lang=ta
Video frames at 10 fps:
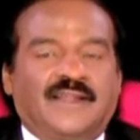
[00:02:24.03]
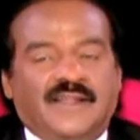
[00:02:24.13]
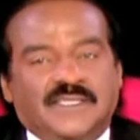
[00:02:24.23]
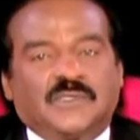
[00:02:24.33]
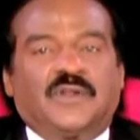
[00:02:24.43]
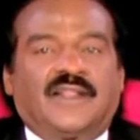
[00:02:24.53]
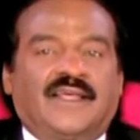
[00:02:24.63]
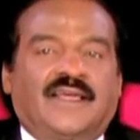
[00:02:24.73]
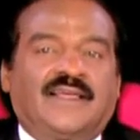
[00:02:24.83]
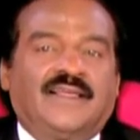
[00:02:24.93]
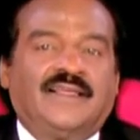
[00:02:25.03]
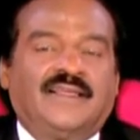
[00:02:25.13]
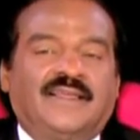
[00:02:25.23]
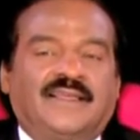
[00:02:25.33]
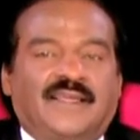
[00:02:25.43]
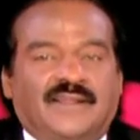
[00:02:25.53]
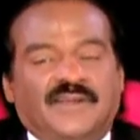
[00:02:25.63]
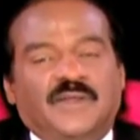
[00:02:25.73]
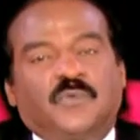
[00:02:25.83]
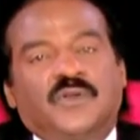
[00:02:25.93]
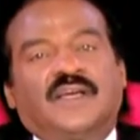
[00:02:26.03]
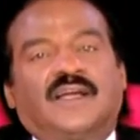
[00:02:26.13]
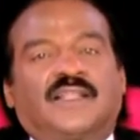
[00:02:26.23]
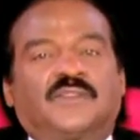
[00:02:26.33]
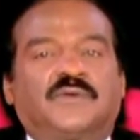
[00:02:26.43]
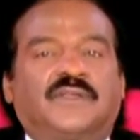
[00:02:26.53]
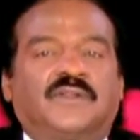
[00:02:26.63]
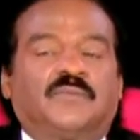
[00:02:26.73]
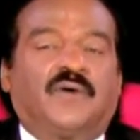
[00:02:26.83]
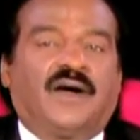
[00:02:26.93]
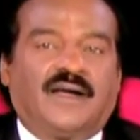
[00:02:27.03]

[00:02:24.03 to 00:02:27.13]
என்ன சொல்லலை எனவே நீ புல்லுக்கட்டை தூக்கிட்டு போ